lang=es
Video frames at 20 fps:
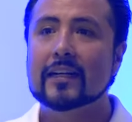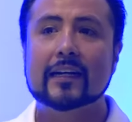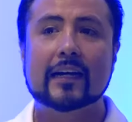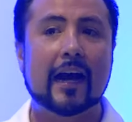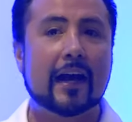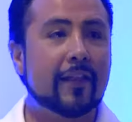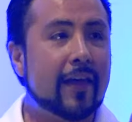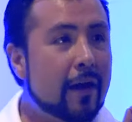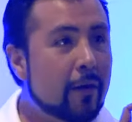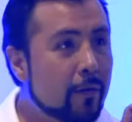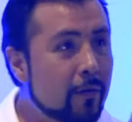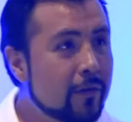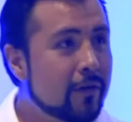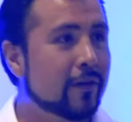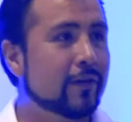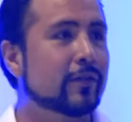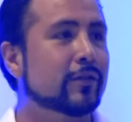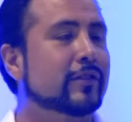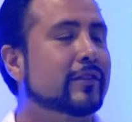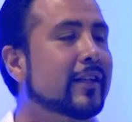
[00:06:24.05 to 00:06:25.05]
Cada
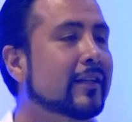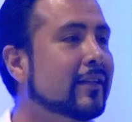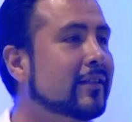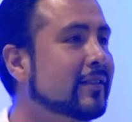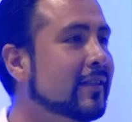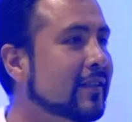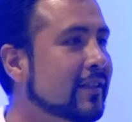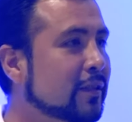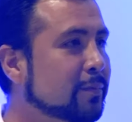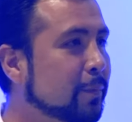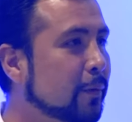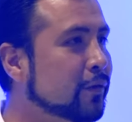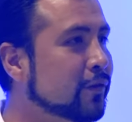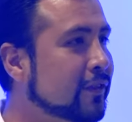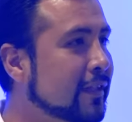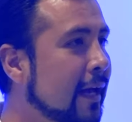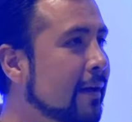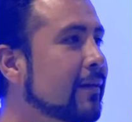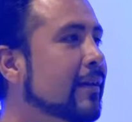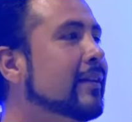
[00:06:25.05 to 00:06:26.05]
uno de ustedes es
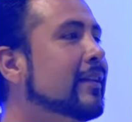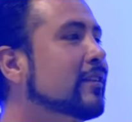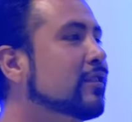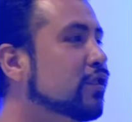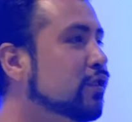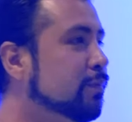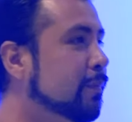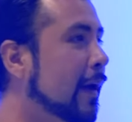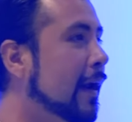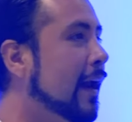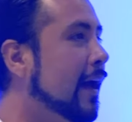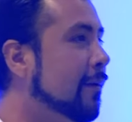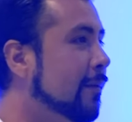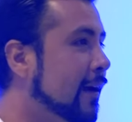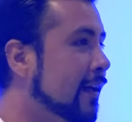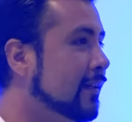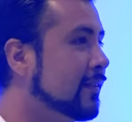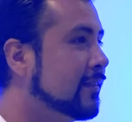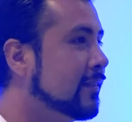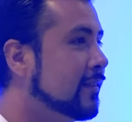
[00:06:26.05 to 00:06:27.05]
responsable de sus
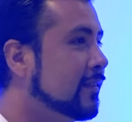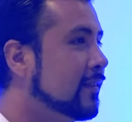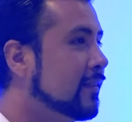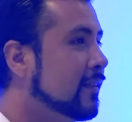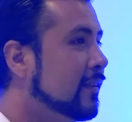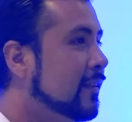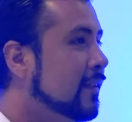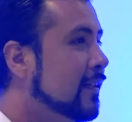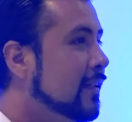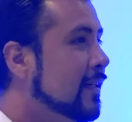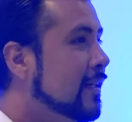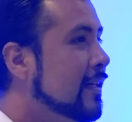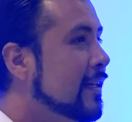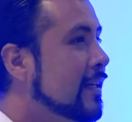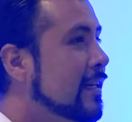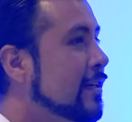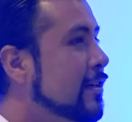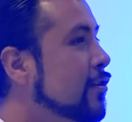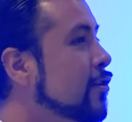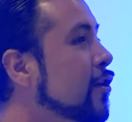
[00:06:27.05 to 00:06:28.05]
palabras.
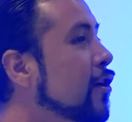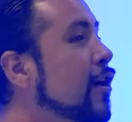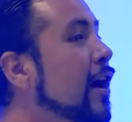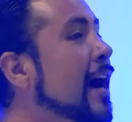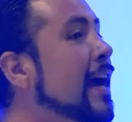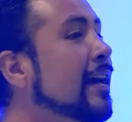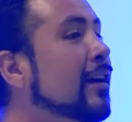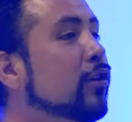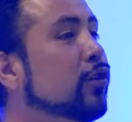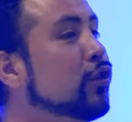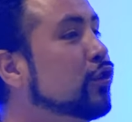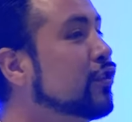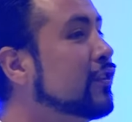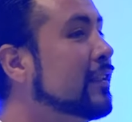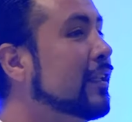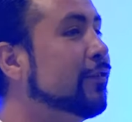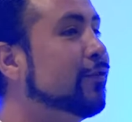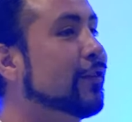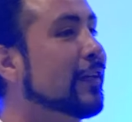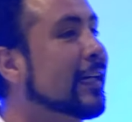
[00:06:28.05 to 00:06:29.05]
No hay
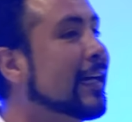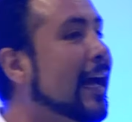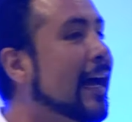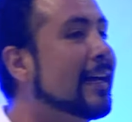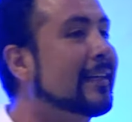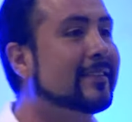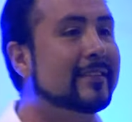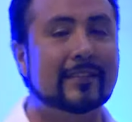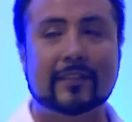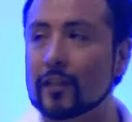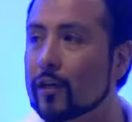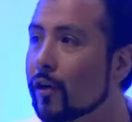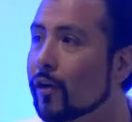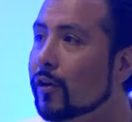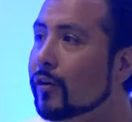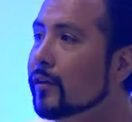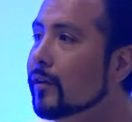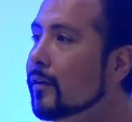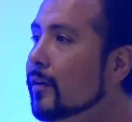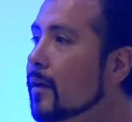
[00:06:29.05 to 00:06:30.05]

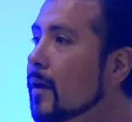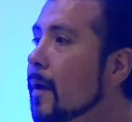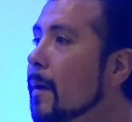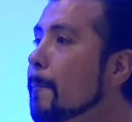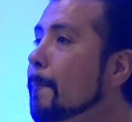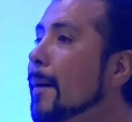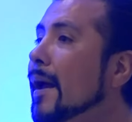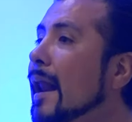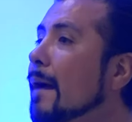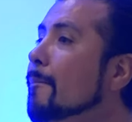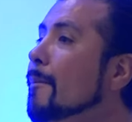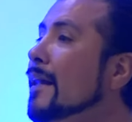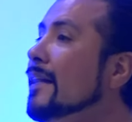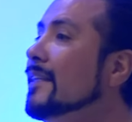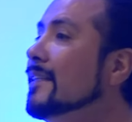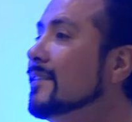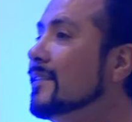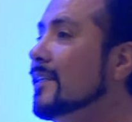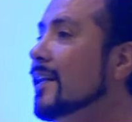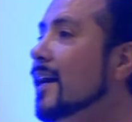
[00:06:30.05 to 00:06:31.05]
justificación para
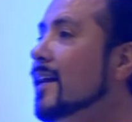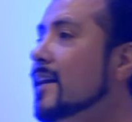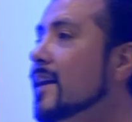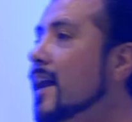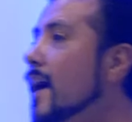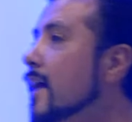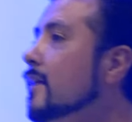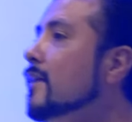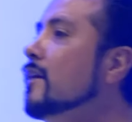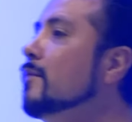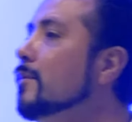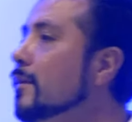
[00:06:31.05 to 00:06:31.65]
maldecir a nadie en